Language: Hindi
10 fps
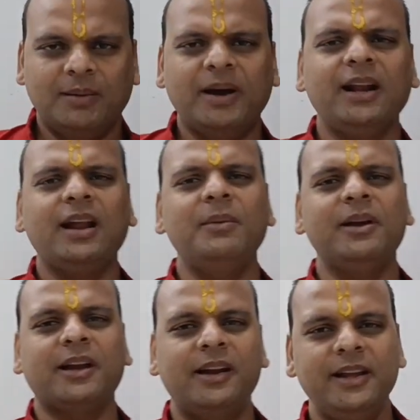हमारा नाम
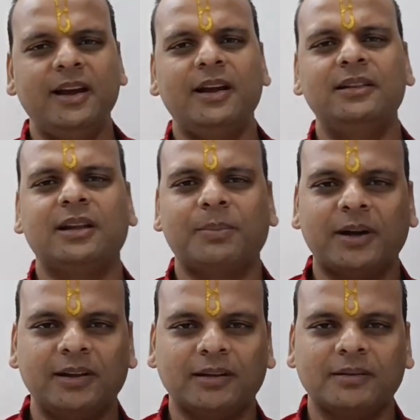है कन्हैया लाल
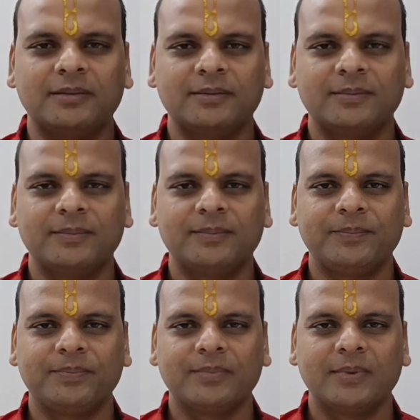त्रिपाठी
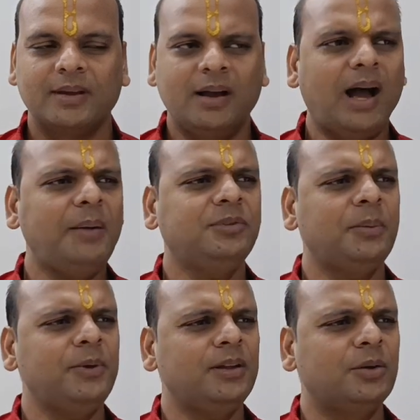आप
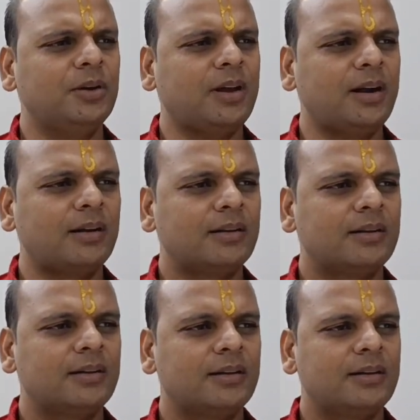सब ये देखकर
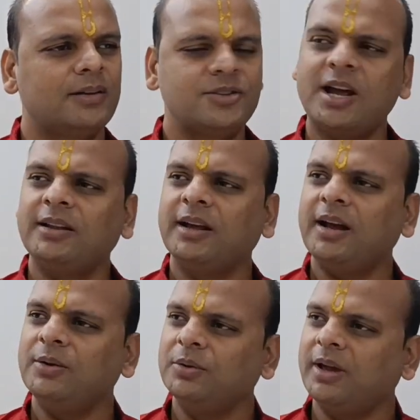कर शायद
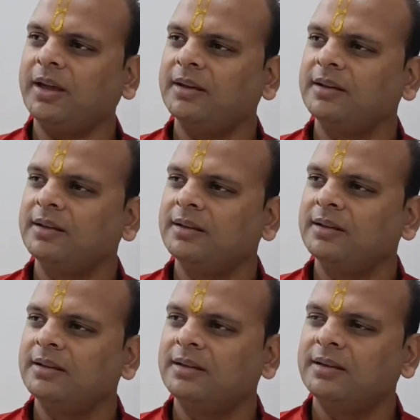हैरान होंगे
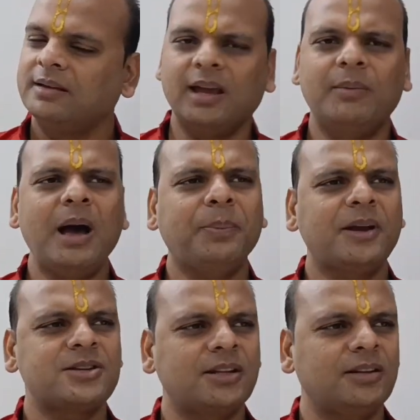कि हम
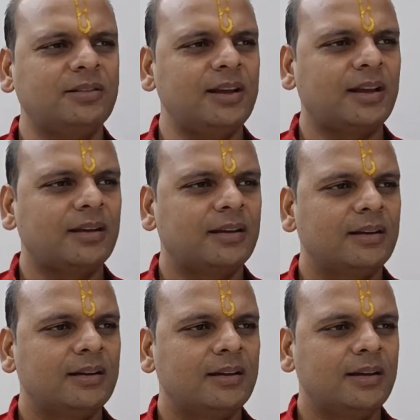आपके क्षेत्र से
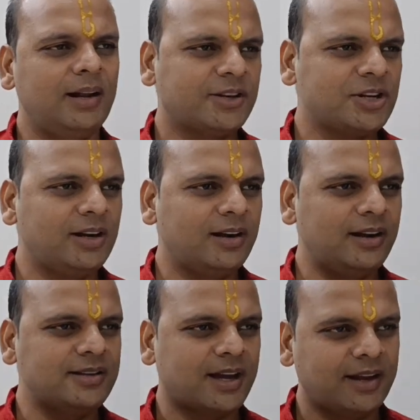इलेक्शन
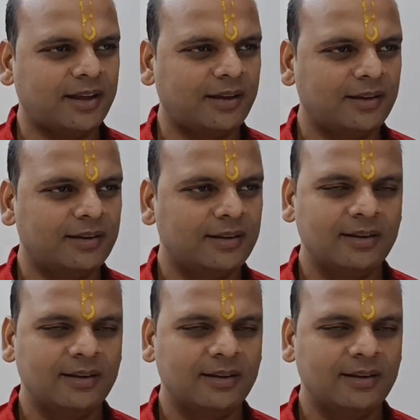लड़ने जा रहे हैं